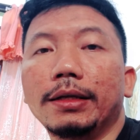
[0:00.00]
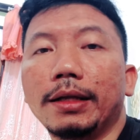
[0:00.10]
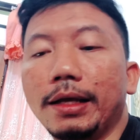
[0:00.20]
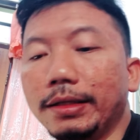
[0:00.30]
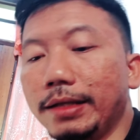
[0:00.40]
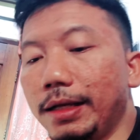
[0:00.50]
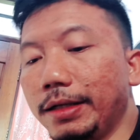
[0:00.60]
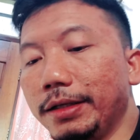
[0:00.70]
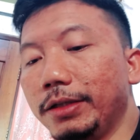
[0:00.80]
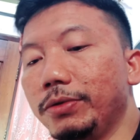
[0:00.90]
nah
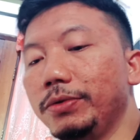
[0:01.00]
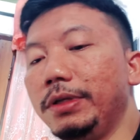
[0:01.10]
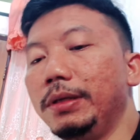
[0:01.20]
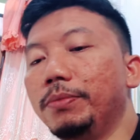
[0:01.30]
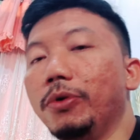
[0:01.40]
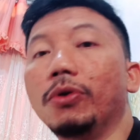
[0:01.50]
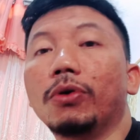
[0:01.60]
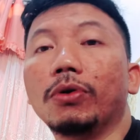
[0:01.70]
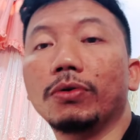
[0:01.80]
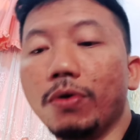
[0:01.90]
jalannya itu di
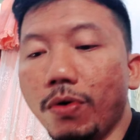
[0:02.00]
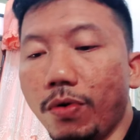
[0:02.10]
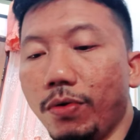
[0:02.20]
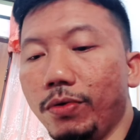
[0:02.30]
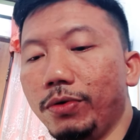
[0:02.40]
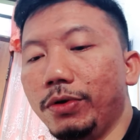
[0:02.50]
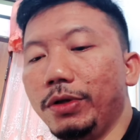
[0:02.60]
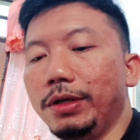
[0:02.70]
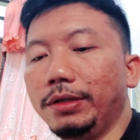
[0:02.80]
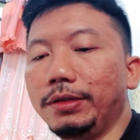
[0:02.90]
Ponorogo,
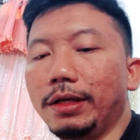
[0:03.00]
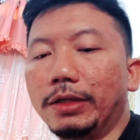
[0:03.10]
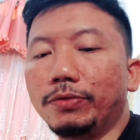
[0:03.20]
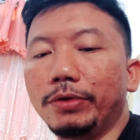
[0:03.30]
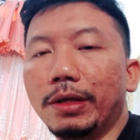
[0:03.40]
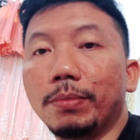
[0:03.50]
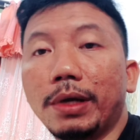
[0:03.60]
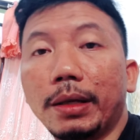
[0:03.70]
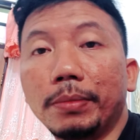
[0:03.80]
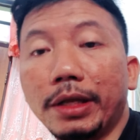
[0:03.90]
Jalan
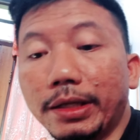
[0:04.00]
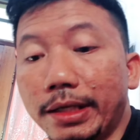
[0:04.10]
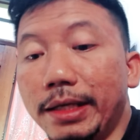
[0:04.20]
Sudirman MTQ.